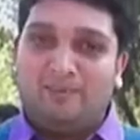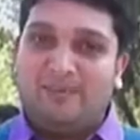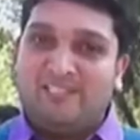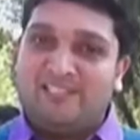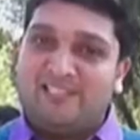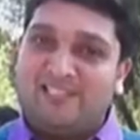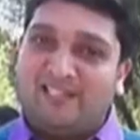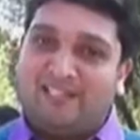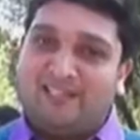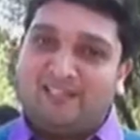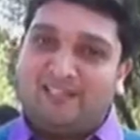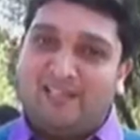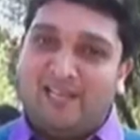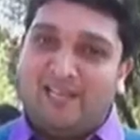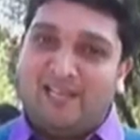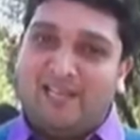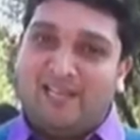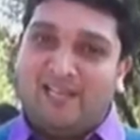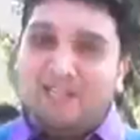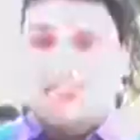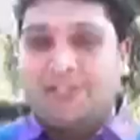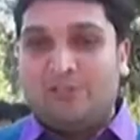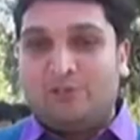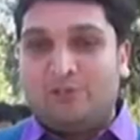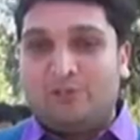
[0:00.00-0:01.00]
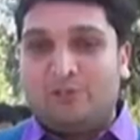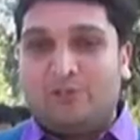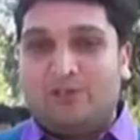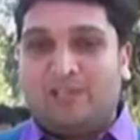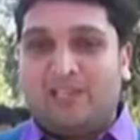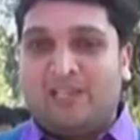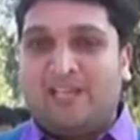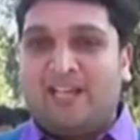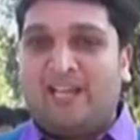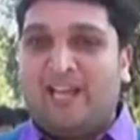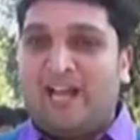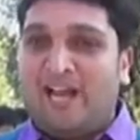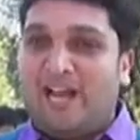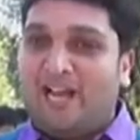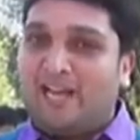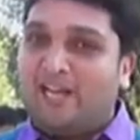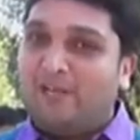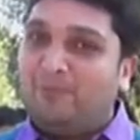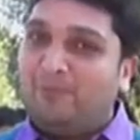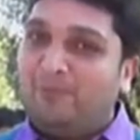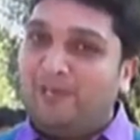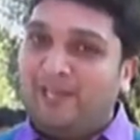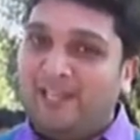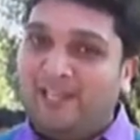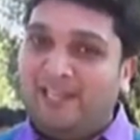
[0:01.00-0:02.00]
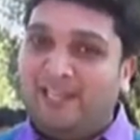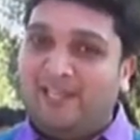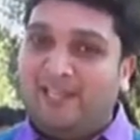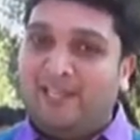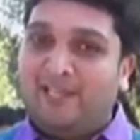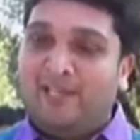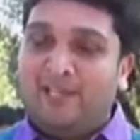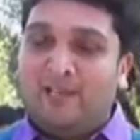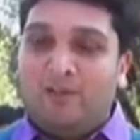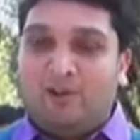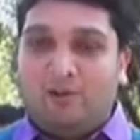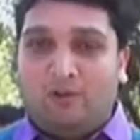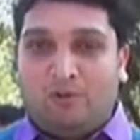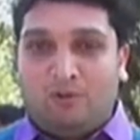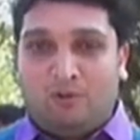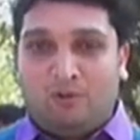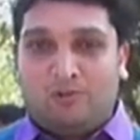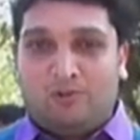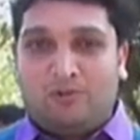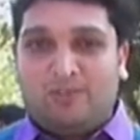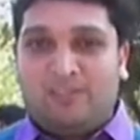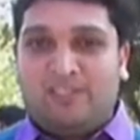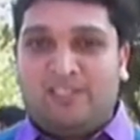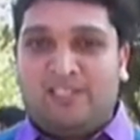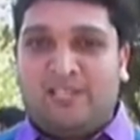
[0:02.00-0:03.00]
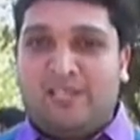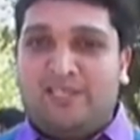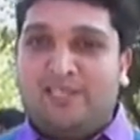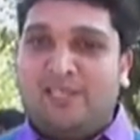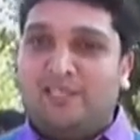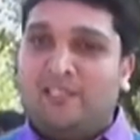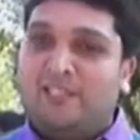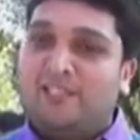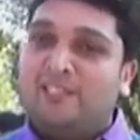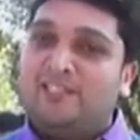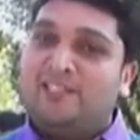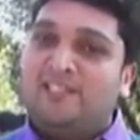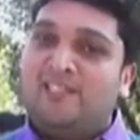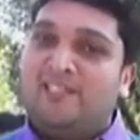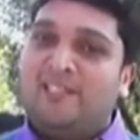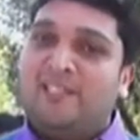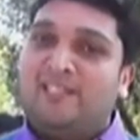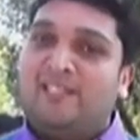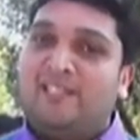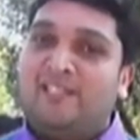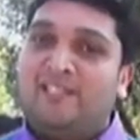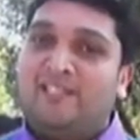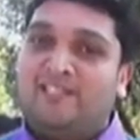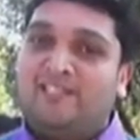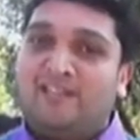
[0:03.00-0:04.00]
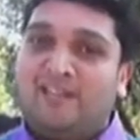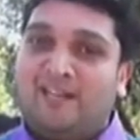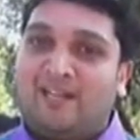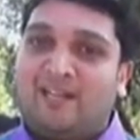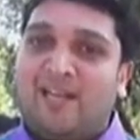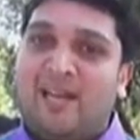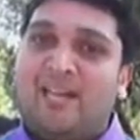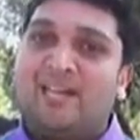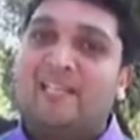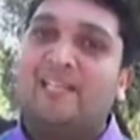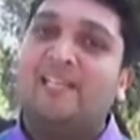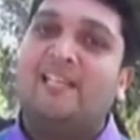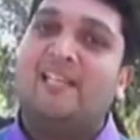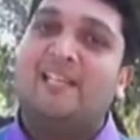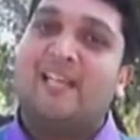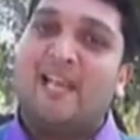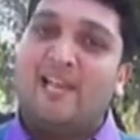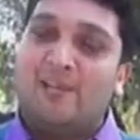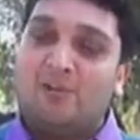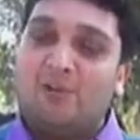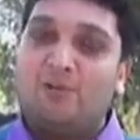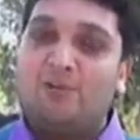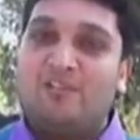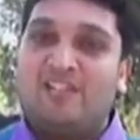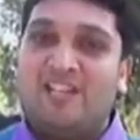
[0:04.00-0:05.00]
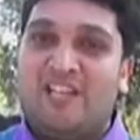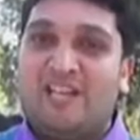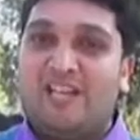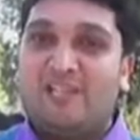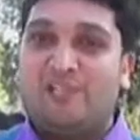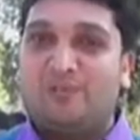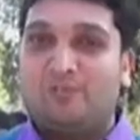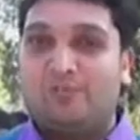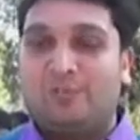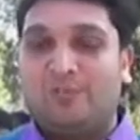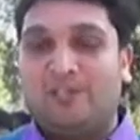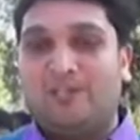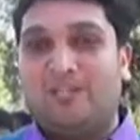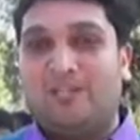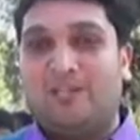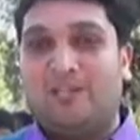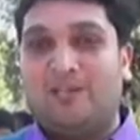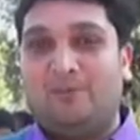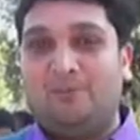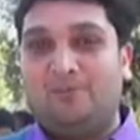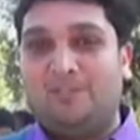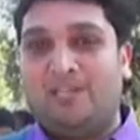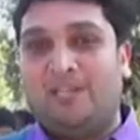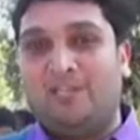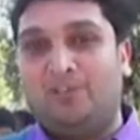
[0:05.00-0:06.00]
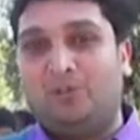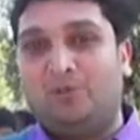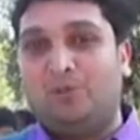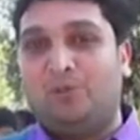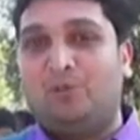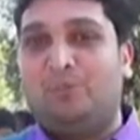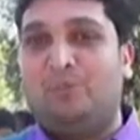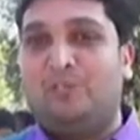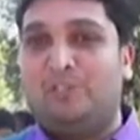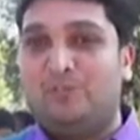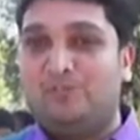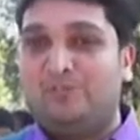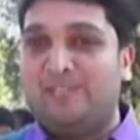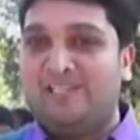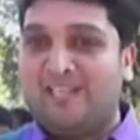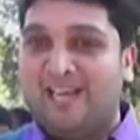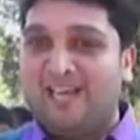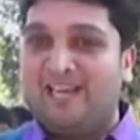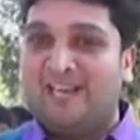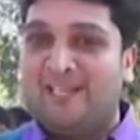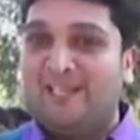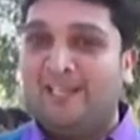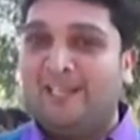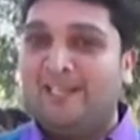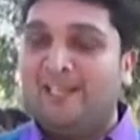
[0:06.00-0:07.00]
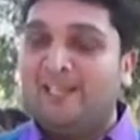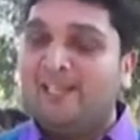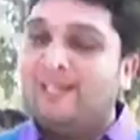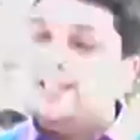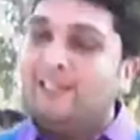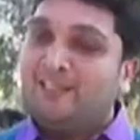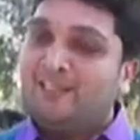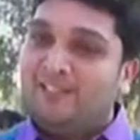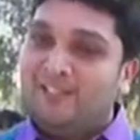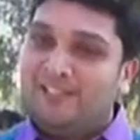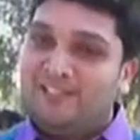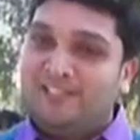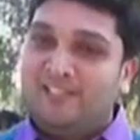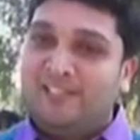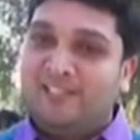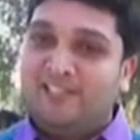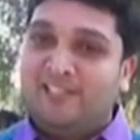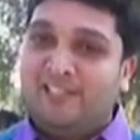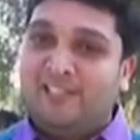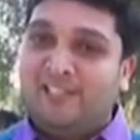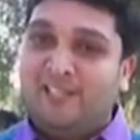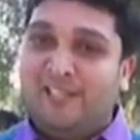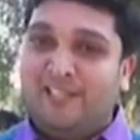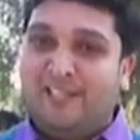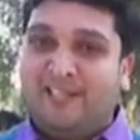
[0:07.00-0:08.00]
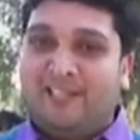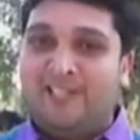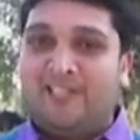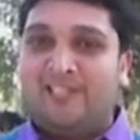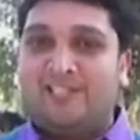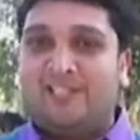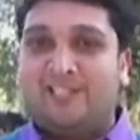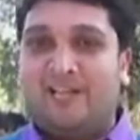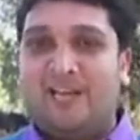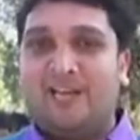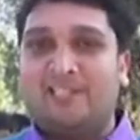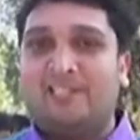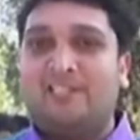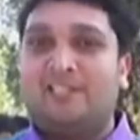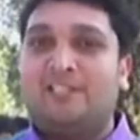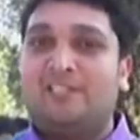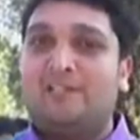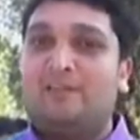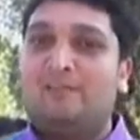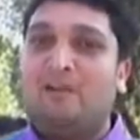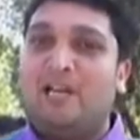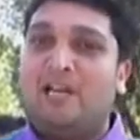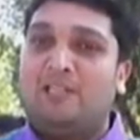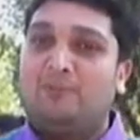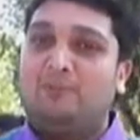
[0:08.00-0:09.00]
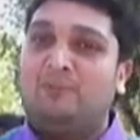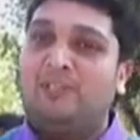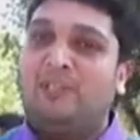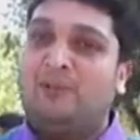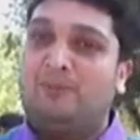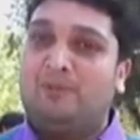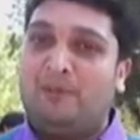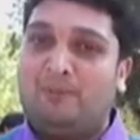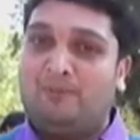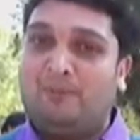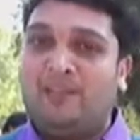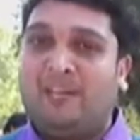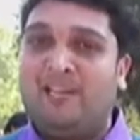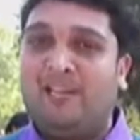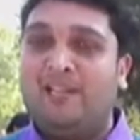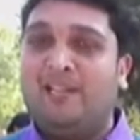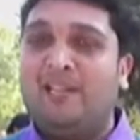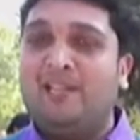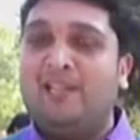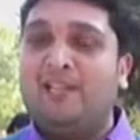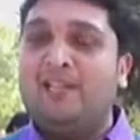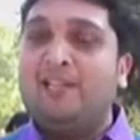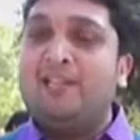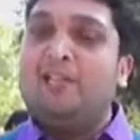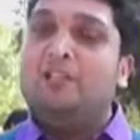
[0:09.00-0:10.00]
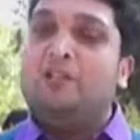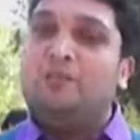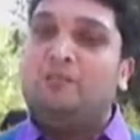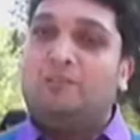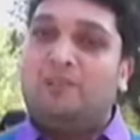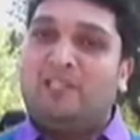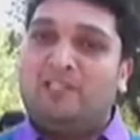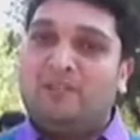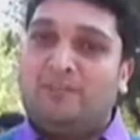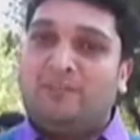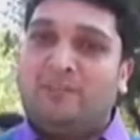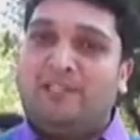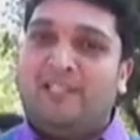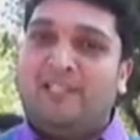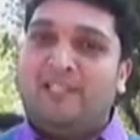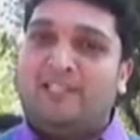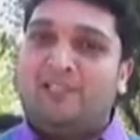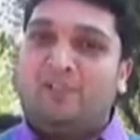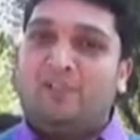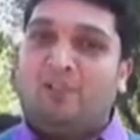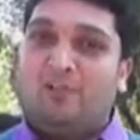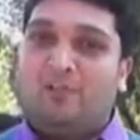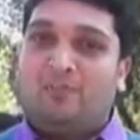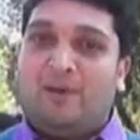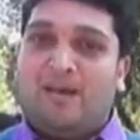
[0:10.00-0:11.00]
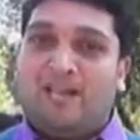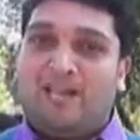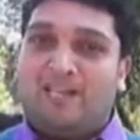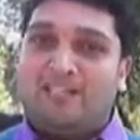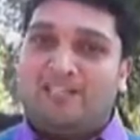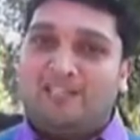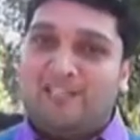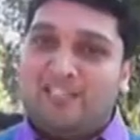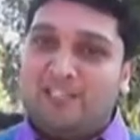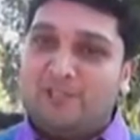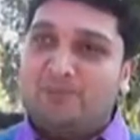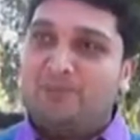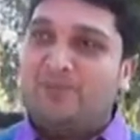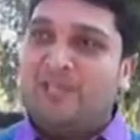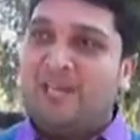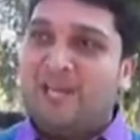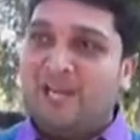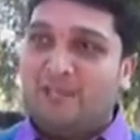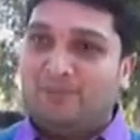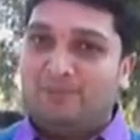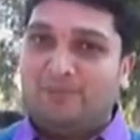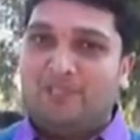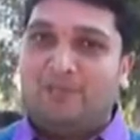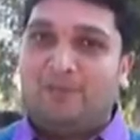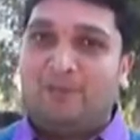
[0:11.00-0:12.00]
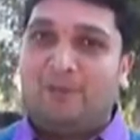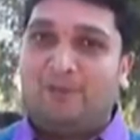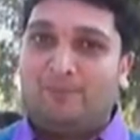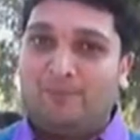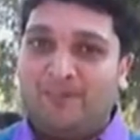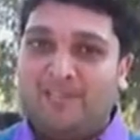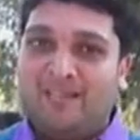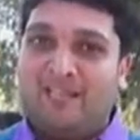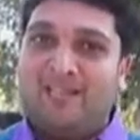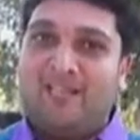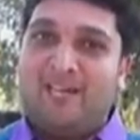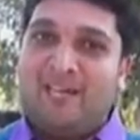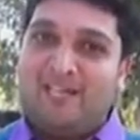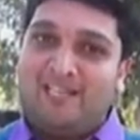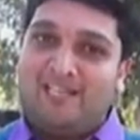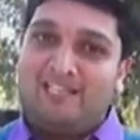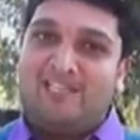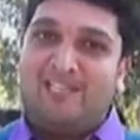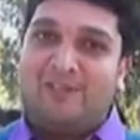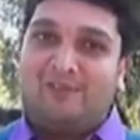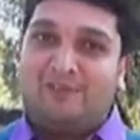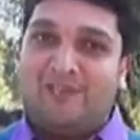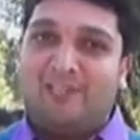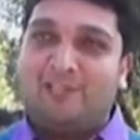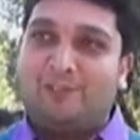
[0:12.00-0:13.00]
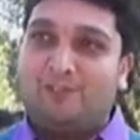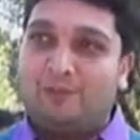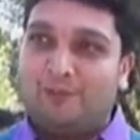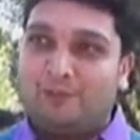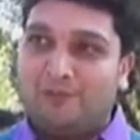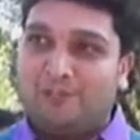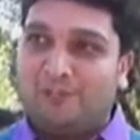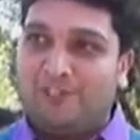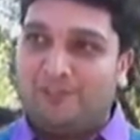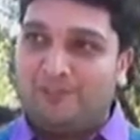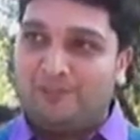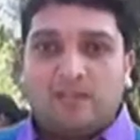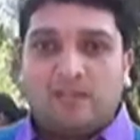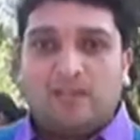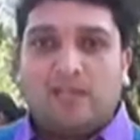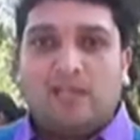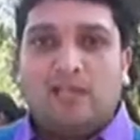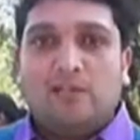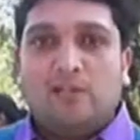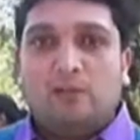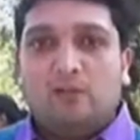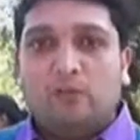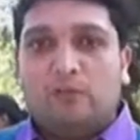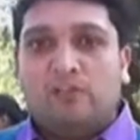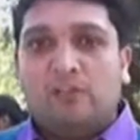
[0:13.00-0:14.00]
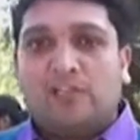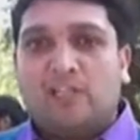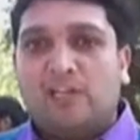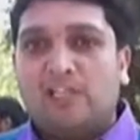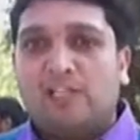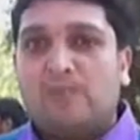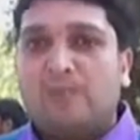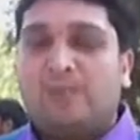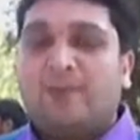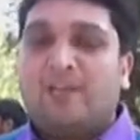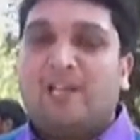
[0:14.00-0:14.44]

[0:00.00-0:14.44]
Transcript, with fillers: मिल सकता है इसको लेकर आगे बढ़ेंगे और उसको दिशा निर्देश देने के लिए सरकार की क्या योजना है इसको लेकर हम छात्रों के बीच में जाएंगे निश्चित ही एक एक छात्र जब आत्मनिर्भर बनेगा तो मध्य प्रदेश और भारत देश भी आत्मनिर्भर बनेगा ऐसी हमारी सोच है कल उत्कृष्ट